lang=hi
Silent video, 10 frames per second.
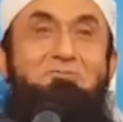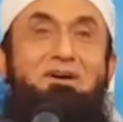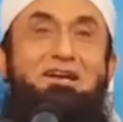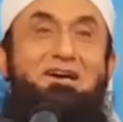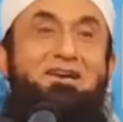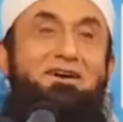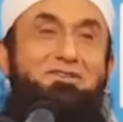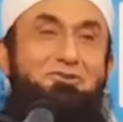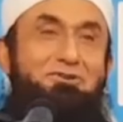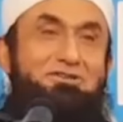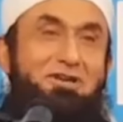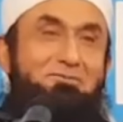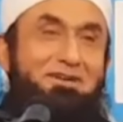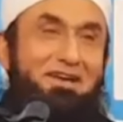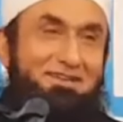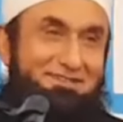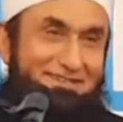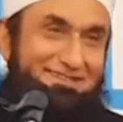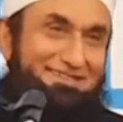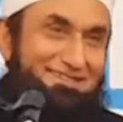मैंने कहा लड़ते हुए शर्म नहीं आती
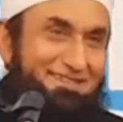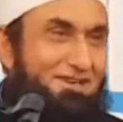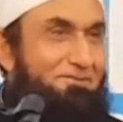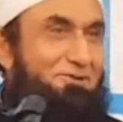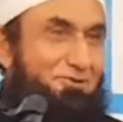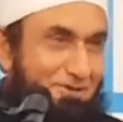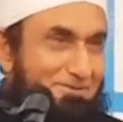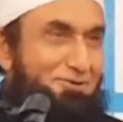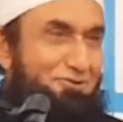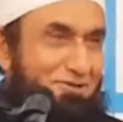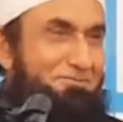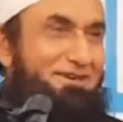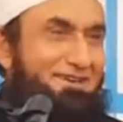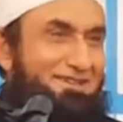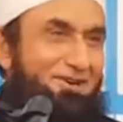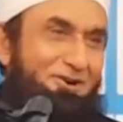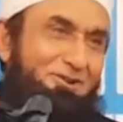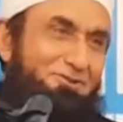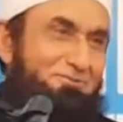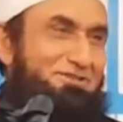कभी कोई कमज़ोर से भी लड़ता
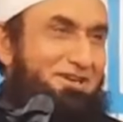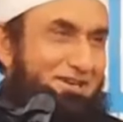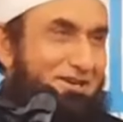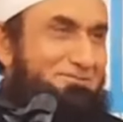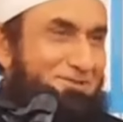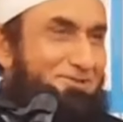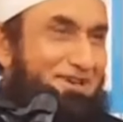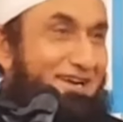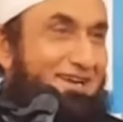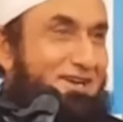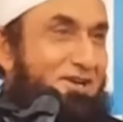औरत तो बेचारी कमज़ोर है